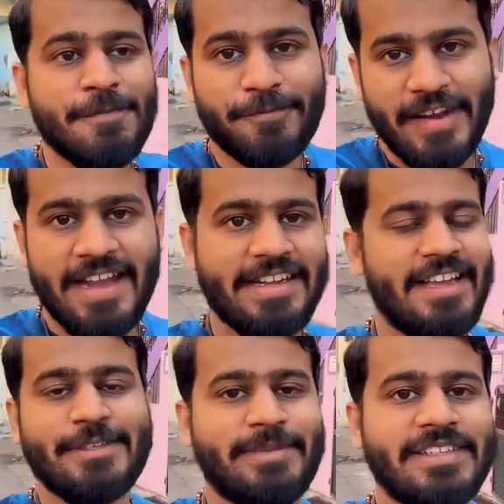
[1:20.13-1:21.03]
फ़्लाइट का
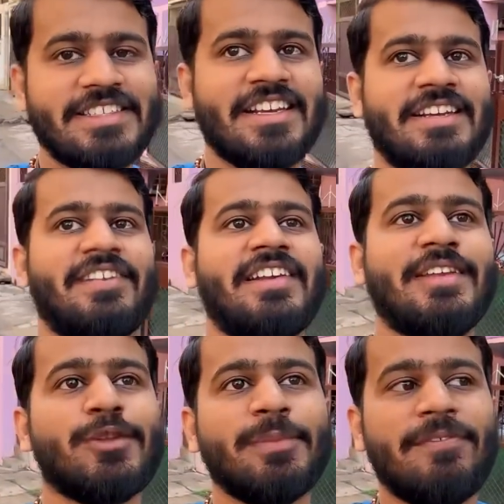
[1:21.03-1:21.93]
एक्सपीरियंस करने वाले
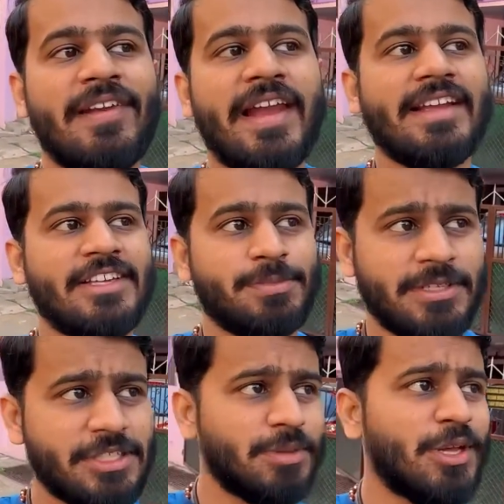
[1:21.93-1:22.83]
हैं तो अपना फ़्लाइट का
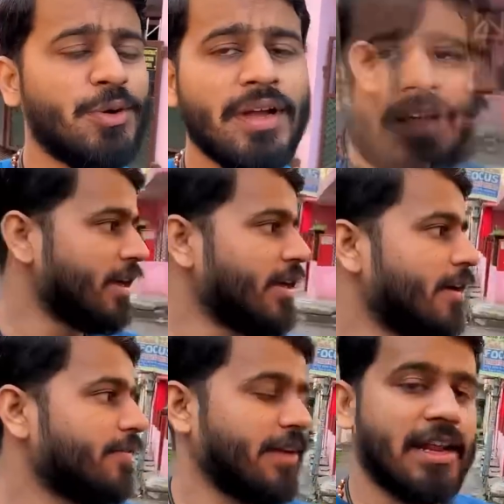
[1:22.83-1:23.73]
एक्सपीरियंस बताऊँगा
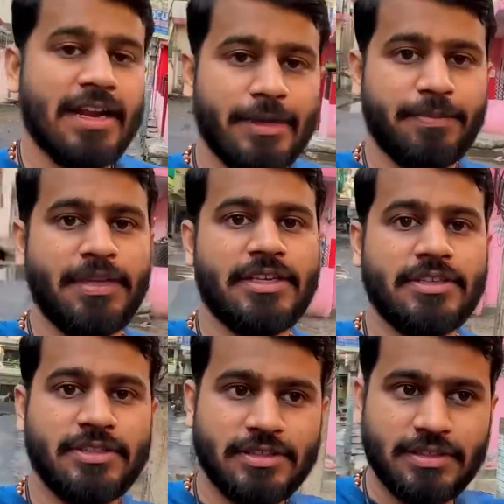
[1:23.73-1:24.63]
फ़िलहाल अभी
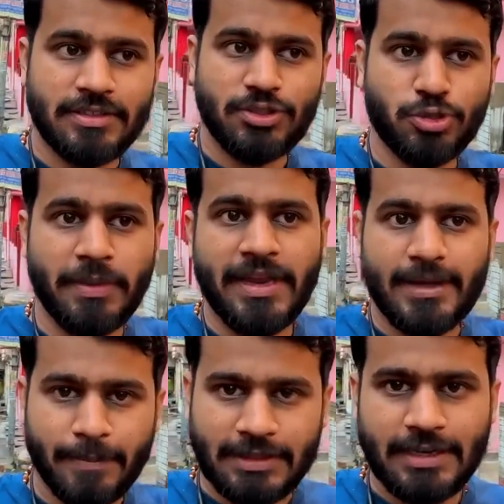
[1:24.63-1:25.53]
जो मेरा
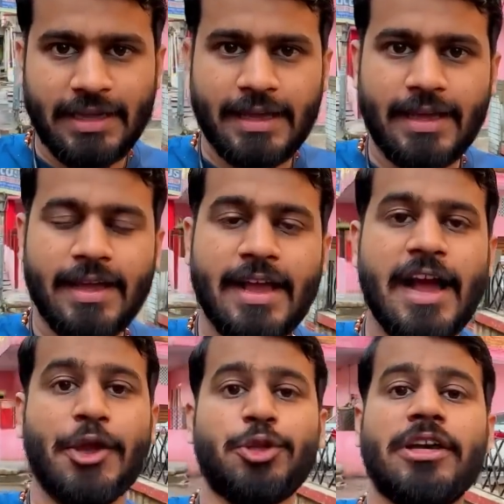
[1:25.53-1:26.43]
एक मित्र है
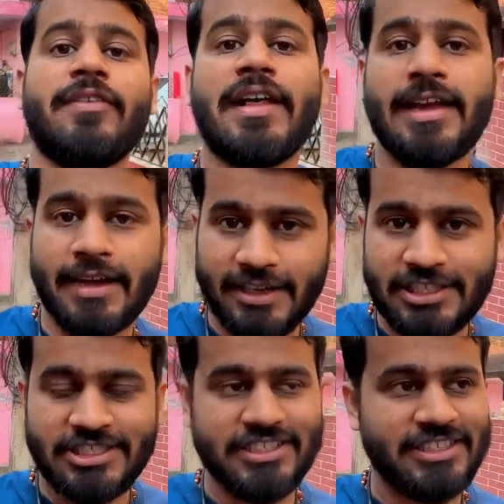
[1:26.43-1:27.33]
अयोध्या वाले
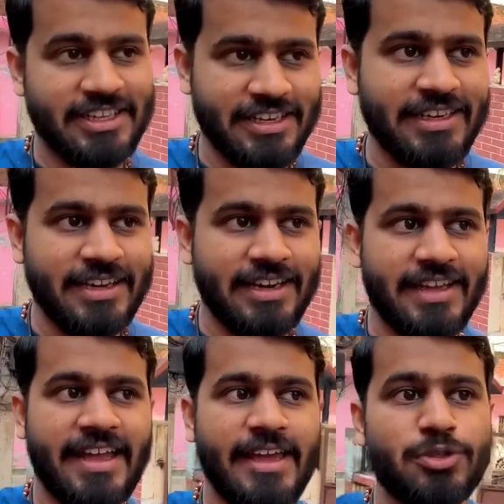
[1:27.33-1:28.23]
हर्ष करके एक
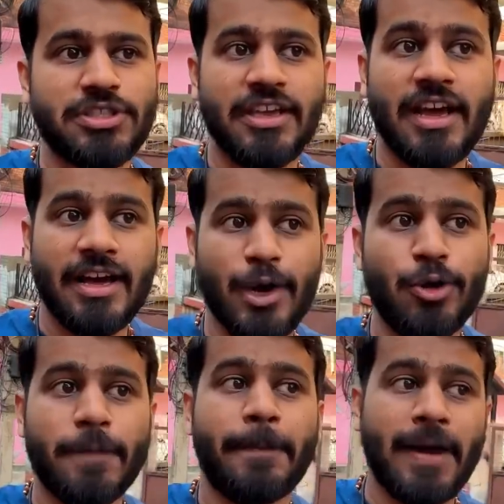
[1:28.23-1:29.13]
लड़का है उसके
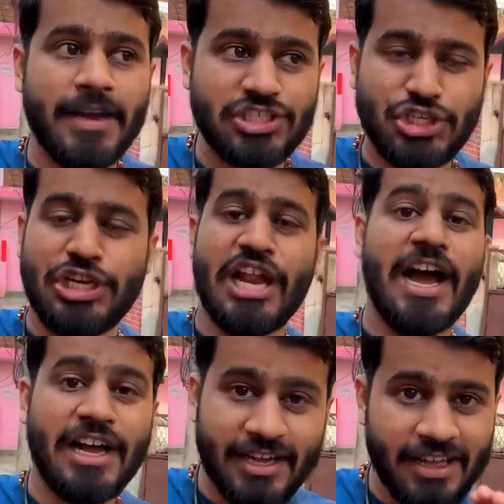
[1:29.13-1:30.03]
अराउंड पाँच
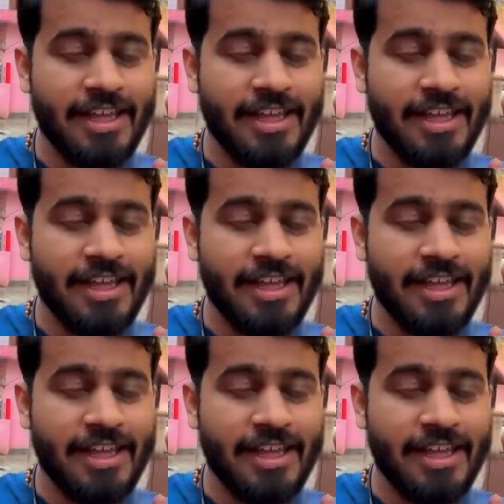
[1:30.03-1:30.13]
लाख